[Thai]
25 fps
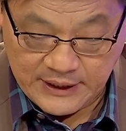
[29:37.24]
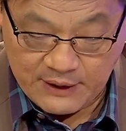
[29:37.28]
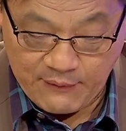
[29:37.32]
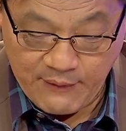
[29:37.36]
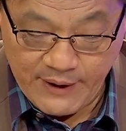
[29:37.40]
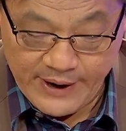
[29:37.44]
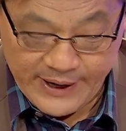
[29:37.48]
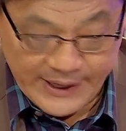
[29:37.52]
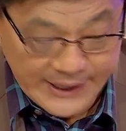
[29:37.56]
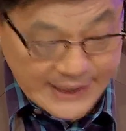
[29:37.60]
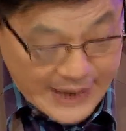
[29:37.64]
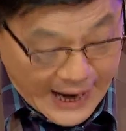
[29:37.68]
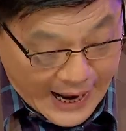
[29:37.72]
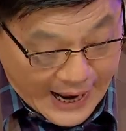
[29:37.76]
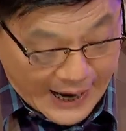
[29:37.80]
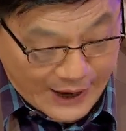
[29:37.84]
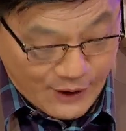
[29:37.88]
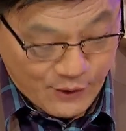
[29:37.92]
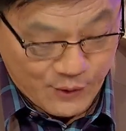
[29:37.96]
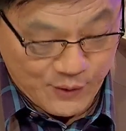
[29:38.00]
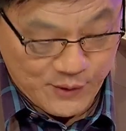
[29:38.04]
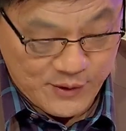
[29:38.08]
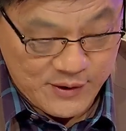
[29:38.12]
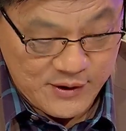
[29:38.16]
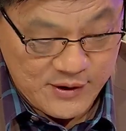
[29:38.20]
แต่ว่าเห็นข่า
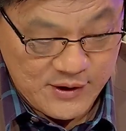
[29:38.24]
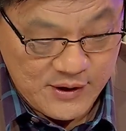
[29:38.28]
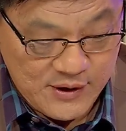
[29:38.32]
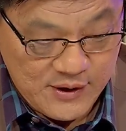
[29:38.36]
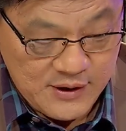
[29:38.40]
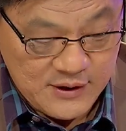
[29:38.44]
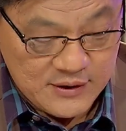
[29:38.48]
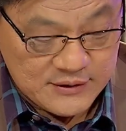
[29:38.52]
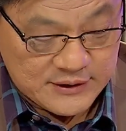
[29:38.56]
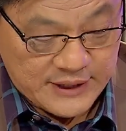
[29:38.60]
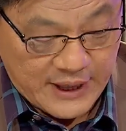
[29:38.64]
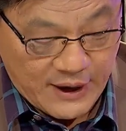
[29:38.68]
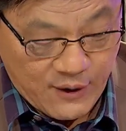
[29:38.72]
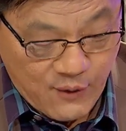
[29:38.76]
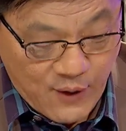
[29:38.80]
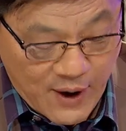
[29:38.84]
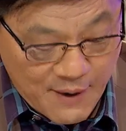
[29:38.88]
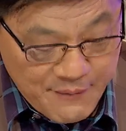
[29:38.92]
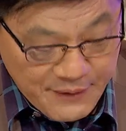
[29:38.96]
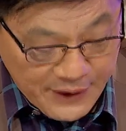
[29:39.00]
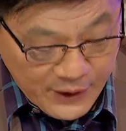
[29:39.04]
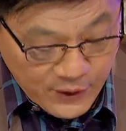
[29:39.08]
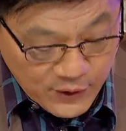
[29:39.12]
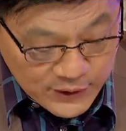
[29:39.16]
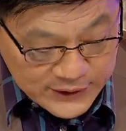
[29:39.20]
วแต่ค
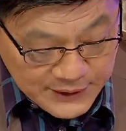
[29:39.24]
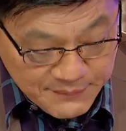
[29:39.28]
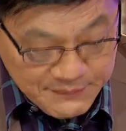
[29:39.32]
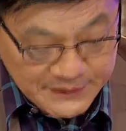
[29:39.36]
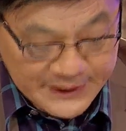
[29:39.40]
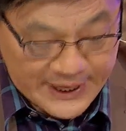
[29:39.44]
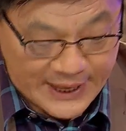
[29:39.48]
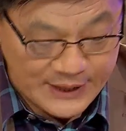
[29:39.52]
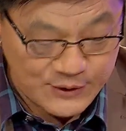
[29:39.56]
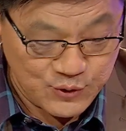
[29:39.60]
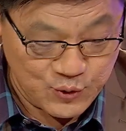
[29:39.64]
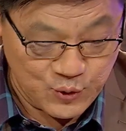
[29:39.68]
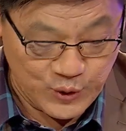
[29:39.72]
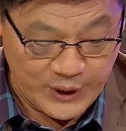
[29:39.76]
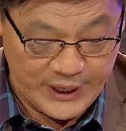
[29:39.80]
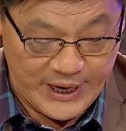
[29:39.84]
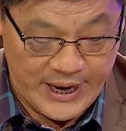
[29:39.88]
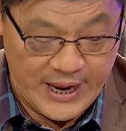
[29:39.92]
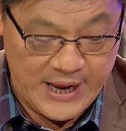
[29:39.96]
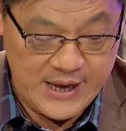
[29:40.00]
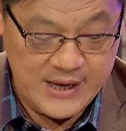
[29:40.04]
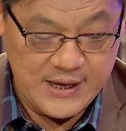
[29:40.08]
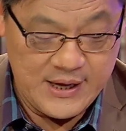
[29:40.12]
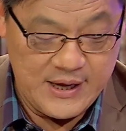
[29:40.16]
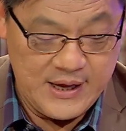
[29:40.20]
วามเห็นของท่านประธานชวน
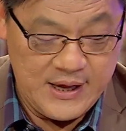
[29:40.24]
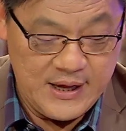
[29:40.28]
นะ